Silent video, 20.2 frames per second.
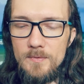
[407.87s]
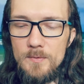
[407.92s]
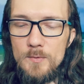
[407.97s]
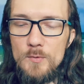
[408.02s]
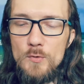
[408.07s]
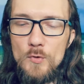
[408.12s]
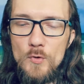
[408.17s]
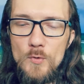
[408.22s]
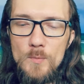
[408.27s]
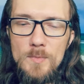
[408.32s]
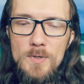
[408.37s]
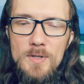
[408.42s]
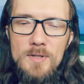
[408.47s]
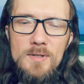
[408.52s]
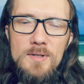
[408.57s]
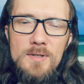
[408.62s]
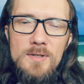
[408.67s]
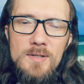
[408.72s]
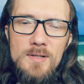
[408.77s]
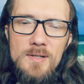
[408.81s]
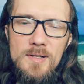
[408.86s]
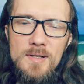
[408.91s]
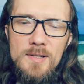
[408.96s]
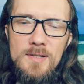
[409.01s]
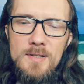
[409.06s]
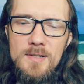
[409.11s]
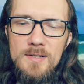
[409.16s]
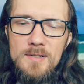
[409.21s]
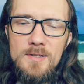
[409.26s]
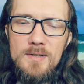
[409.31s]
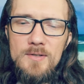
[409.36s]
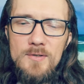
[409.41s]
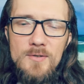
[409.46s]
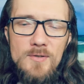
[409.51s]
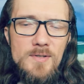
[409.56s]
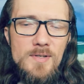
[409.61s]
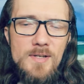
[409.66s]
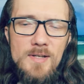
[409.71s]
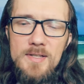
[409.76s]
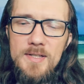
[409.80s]
Думал
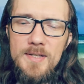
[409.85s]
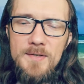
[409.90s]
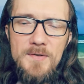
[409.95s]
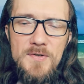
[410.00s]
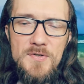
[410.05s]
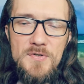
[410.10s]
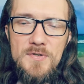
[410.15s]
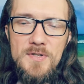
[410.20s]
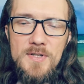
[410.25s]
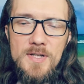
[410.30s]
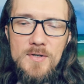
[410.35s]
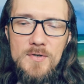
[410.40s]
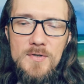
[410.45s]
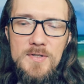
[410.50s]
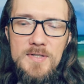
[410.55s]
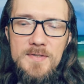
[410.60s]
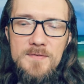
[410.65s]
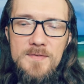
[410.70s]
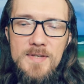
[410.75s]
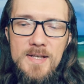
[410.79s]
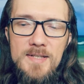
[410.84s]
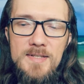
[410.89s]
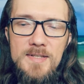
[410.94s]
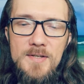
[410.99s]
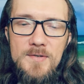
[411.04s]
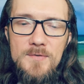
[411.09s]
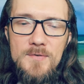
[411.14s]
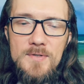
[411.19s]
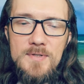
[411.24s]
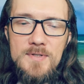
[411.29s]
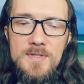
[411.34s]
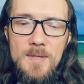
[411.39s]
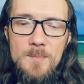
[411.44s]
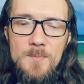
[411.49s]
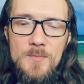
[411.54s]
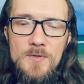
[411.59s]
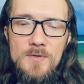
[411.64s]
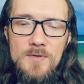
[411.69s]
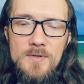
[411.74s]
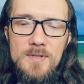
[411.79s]
но я не вижу никакой связи его со
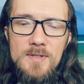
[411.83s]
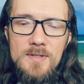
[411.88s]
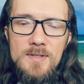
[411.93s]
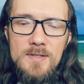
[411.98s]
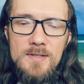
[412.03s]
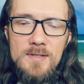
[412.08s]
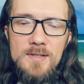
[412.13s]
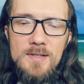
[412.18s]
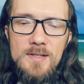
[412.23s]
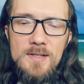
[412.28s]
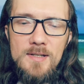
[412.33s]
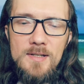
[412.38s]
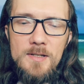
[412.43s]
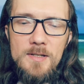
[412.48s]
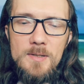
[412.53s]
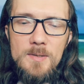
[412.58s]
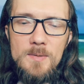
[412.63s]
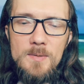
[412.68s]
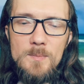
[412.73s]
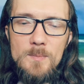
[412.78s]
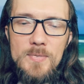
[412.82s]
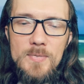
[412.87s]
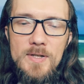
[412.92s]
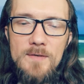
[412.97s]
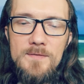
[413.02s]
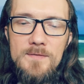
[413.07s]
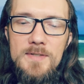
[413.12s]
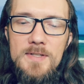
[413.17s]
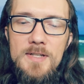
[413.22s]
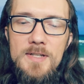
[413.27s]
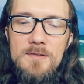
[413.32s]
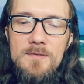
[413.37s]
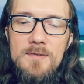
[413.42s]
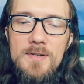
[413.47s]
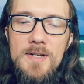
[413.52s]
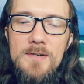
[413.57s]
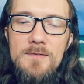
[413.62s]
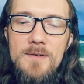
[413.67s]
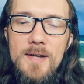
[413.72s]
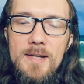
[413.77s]
мной», —
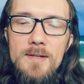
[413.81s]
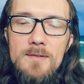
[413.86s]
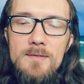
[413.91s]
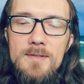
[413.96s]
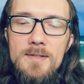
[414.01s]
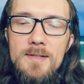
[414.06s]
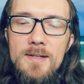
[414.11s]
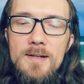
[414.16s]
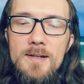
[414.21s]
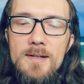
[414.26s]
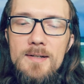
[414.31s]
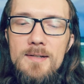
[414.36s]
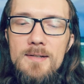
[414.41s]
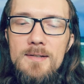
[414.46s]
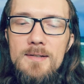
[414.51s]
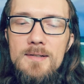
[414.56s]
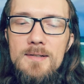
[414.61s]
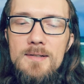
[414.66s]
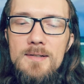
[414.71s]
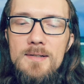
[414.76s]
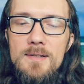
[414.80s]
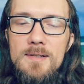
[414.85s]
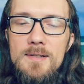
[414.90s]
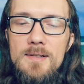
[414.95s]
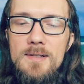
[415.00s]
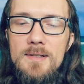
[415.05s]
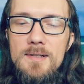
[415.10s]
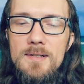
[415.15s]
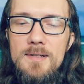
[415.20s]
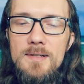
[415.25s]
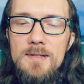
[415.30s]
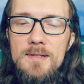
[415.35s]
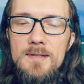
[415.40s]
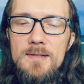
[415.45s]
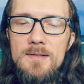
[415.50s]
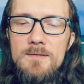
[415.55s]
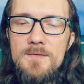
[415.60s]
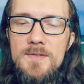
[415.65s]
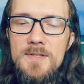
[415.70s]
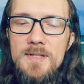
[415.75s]
правдиво говорил Драго.
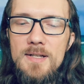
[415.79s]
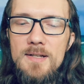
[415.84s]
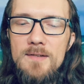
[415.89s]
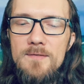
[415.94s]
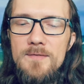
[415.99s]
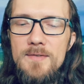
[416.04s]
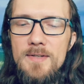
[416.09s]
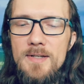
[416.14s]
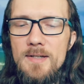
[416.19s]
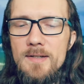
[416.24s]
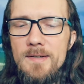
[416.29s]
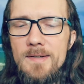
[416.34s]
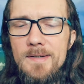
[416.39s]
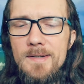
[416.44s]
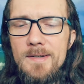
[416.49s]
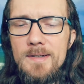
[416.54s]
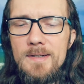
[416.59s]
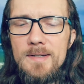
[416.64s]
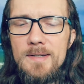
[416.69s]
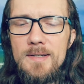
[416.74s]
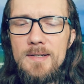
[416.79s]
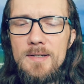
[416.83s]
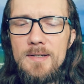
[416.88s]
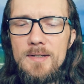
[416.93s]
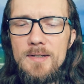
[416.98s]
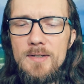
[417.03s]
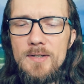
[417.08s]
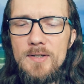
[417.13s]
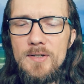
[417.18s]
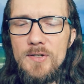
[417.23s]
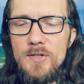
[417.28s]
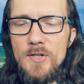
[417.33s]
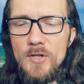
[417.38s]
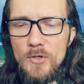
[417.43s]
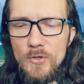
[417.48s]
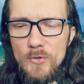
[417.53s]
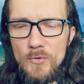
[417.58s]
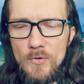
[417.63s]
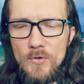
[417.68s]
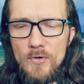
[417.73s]
В строфе
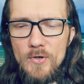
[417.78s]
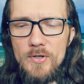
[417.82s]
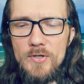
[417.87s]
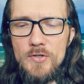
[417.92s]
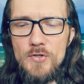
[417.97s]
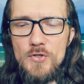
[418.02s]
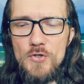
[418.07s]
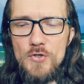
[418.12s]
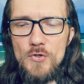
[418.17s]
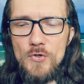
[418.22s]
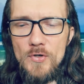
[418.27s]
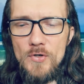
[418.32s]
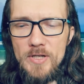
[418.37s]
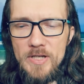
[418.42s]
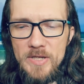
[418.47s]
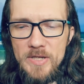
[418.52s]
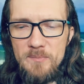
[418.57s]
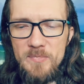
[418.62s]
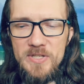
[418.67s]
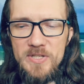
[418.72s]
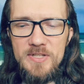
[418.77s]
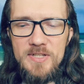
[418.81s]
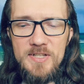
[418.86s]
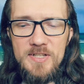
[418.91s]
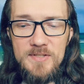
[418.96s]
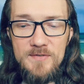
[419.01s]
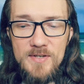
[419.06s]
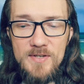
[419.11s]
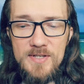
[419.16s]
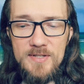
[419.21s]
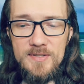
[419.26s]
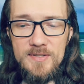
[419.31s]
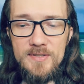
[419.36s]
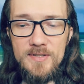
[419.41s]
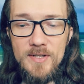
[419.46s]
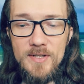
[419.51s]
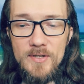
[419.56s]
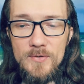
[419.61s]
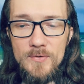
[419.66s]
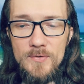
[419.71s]
«Герой, чье имя неизвестно
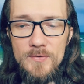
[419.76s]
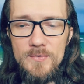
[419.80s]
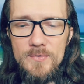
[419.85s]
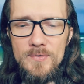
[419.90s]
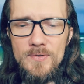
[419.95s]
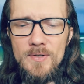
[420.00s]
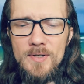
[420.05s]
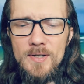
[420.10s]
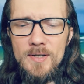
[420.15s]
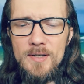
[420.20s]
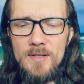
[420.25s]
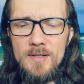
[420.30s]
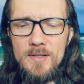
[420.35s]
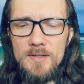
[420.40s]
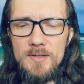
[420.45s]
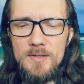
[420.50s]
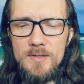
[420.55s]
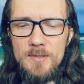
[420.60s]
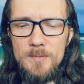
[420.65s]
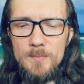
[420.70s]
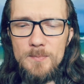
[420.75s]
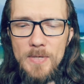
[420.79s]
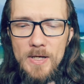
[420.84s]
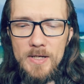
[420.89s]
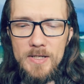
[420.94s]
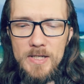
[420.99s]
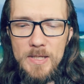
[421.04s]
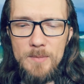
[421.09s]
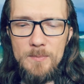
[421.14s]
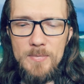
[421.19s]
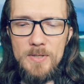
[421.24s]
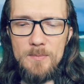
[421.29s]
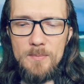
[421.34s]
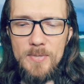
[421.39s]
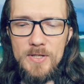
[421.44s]
народу, погибель